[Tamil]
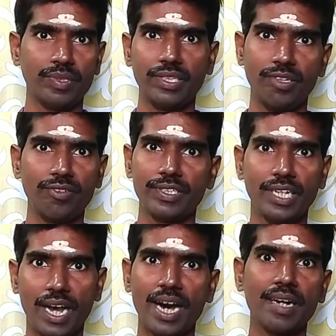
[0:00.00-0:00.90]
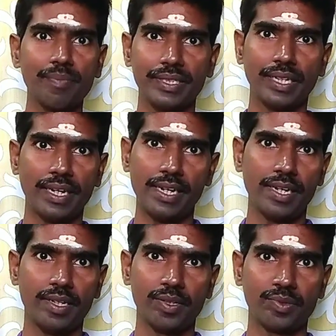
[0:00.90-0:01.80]
மொத்தம் இருபது வருஷங்கள ஆரம்பத்தில்
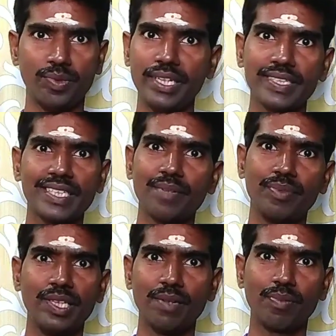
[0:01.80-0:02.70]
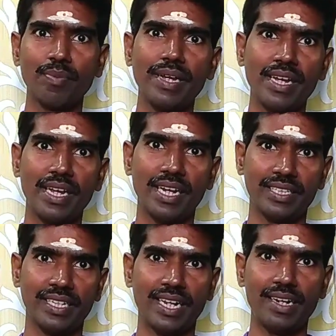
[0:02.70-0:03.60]
சுயதசா பற்றி எப்போவுமே
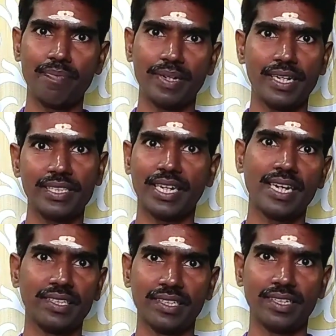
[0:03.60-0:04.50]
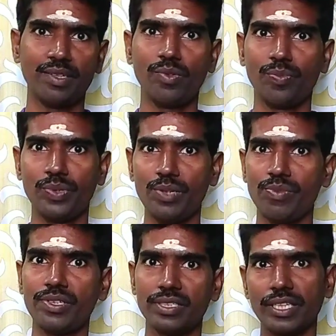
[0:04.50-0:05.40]
அந்த நல்ல பலனை தராது எந்த ஒரு புதிய
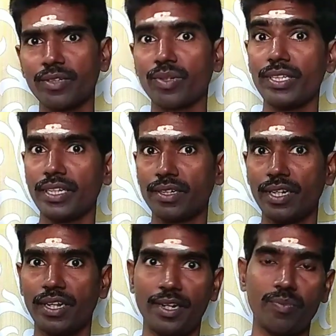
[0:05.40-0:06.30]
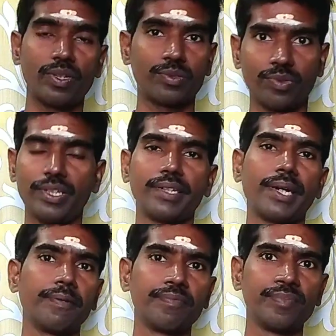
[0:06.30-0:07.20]
முயற்சியை செய்யக்கூடாது ஏற்கனவே நிறைய முறை
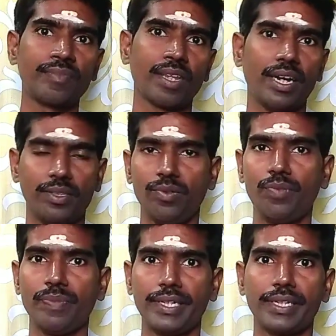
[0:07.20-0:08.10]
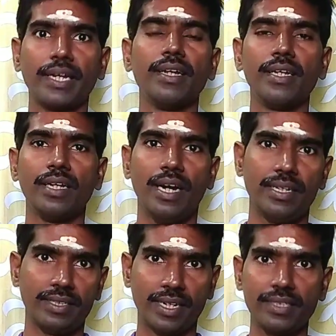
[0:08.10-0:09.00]
சொல்லியிருக்கிறேன் அதை நோட் பண்ணிக்கோங்க
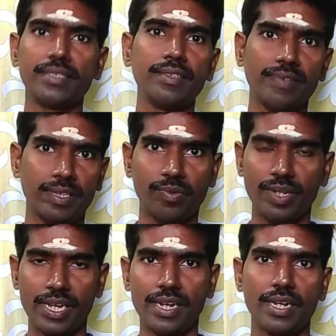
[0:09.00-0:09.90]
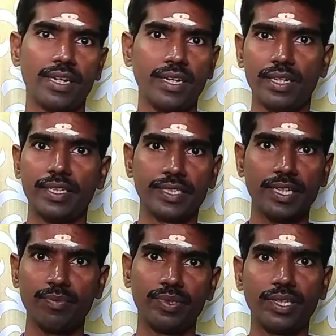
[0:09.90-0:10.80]
அதுக்கு அடுத்தது வரக்கூடிய
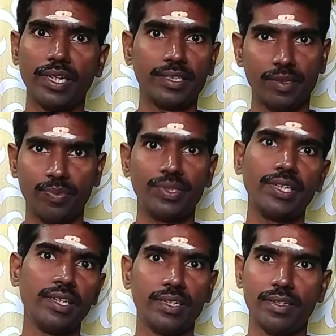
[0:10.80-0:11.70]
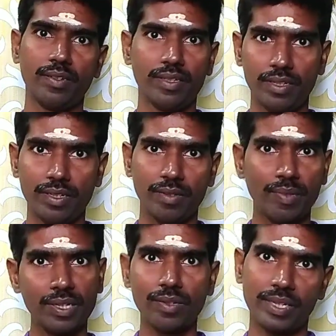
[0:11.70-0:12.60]
தசா புத்திகள் அந்த புத்திகள்
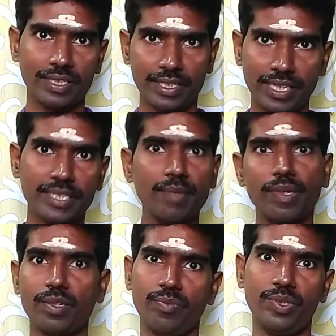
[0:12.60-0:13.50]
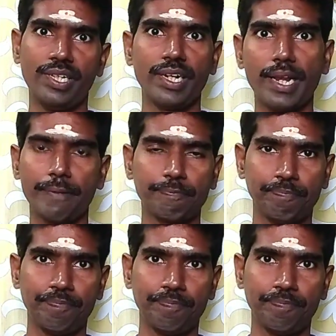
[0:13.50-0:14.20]
மற்றும் அந்த தசை மற்றும் புத்திகளில்